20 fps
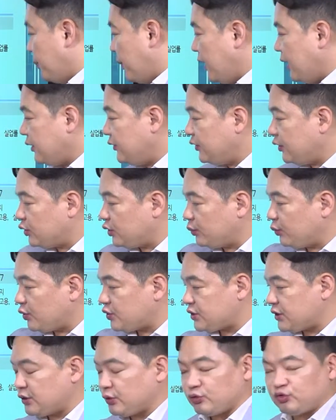빨간색으로
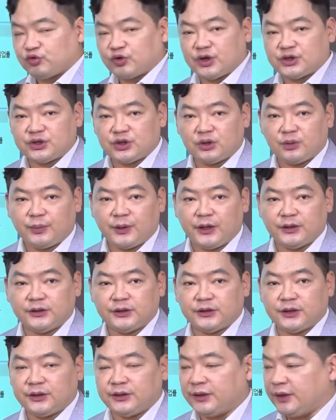표시해 놓은 두 가지라고 봐야
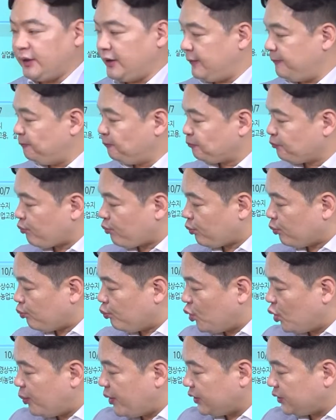될 텐데
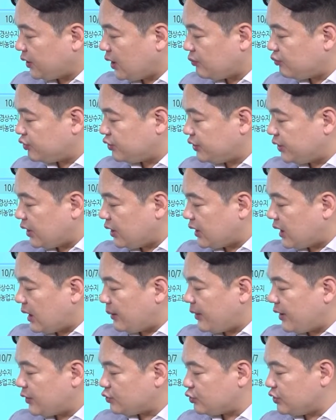뭐 메타 VR,
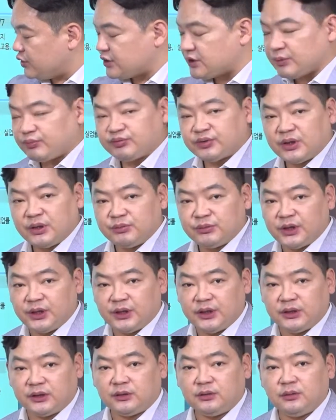아마존 2차
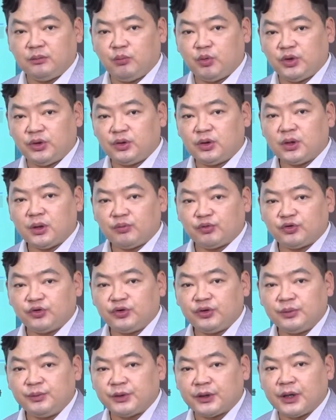프라임데이 뭐 이런 게
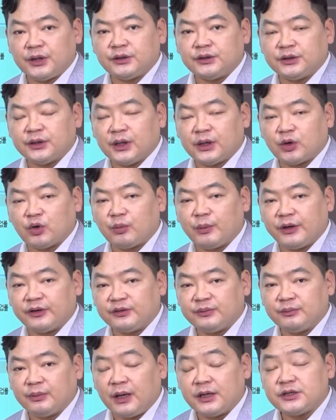무슨 의미가 있느냐라고 음.
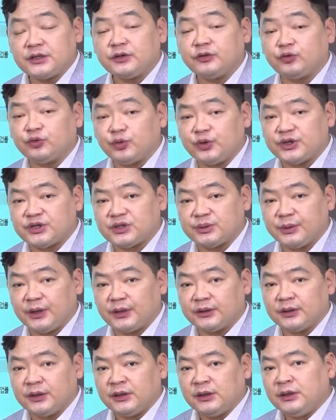말씀하실 수도
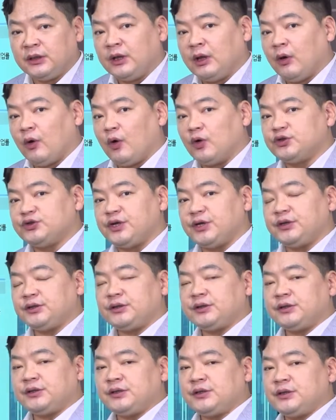있지만
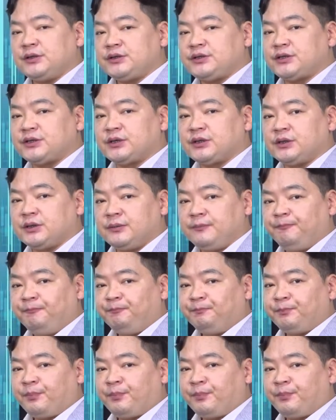어쨌든 지금